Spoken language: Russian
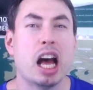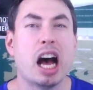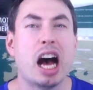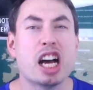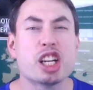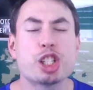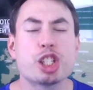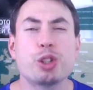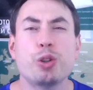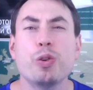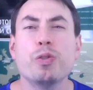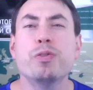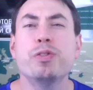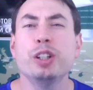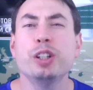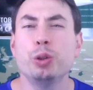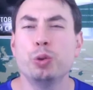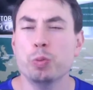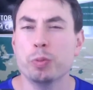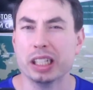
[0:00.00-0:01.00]
А что
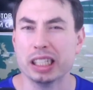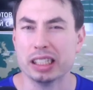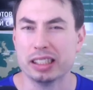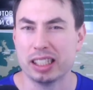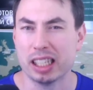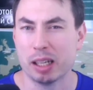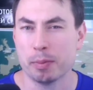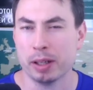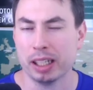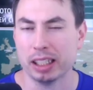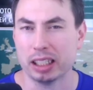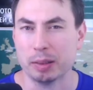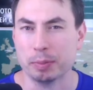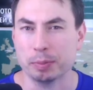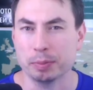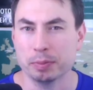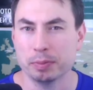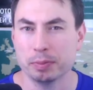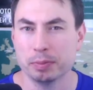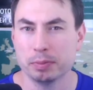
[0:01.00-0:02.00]
вы думаете об
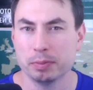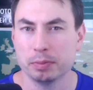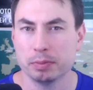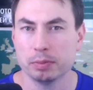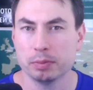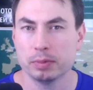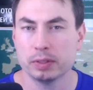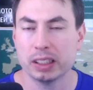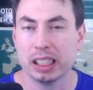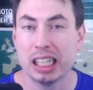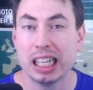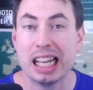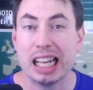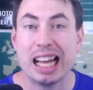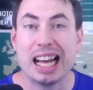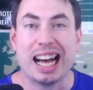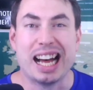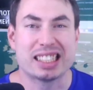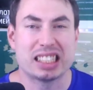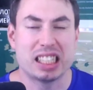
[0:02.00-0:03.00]
этом?
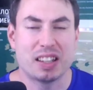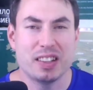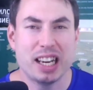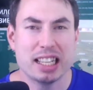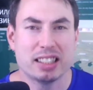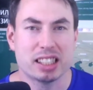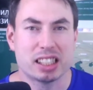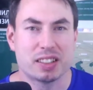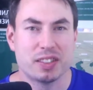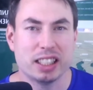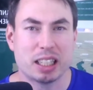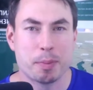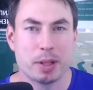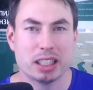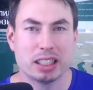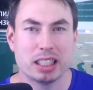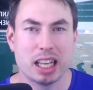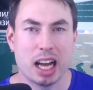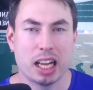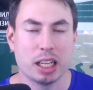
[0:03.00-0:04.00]
Оставляйте свои
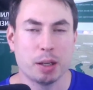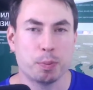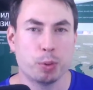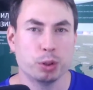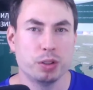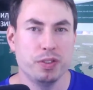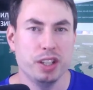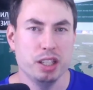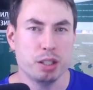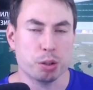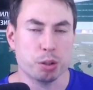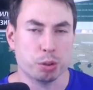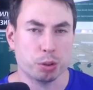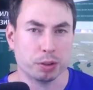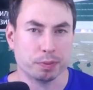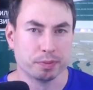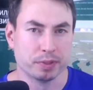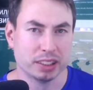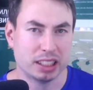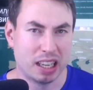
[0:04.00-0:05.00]
комментарии под
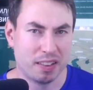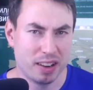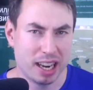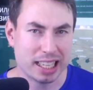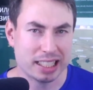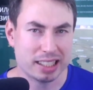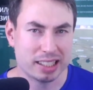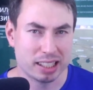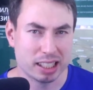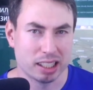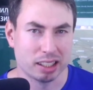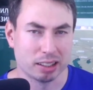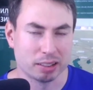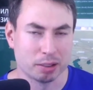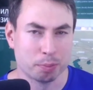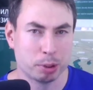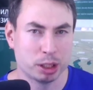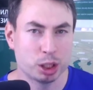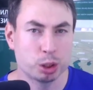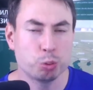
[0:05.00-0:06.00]
видео, давайте
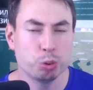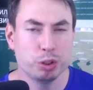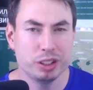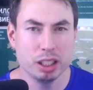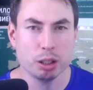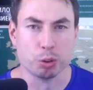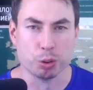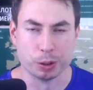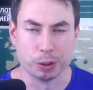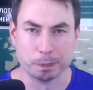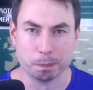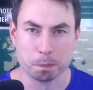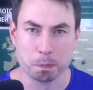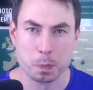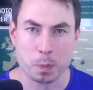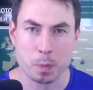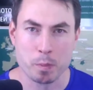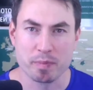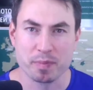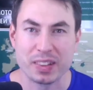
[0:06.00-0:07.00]
подискутируем,
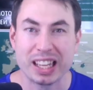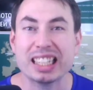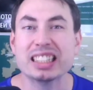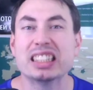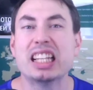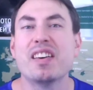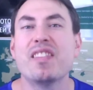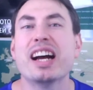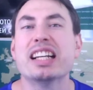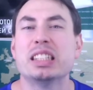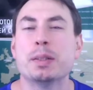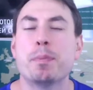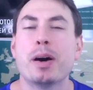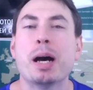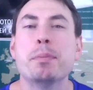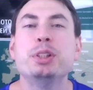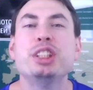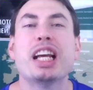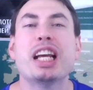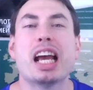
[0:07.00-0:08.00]
давайте
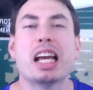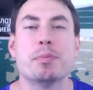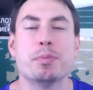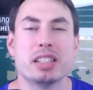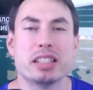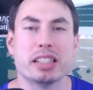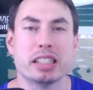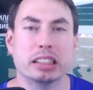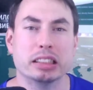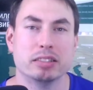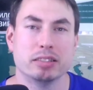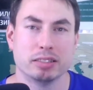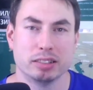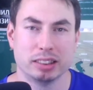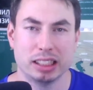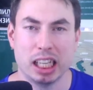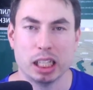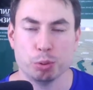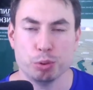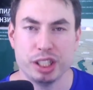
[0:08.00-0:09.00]
пообщаемся
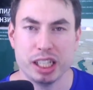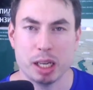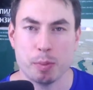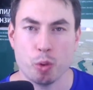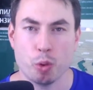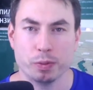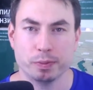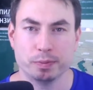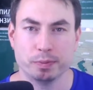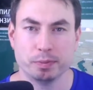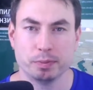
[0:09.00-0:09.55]
на эту тему.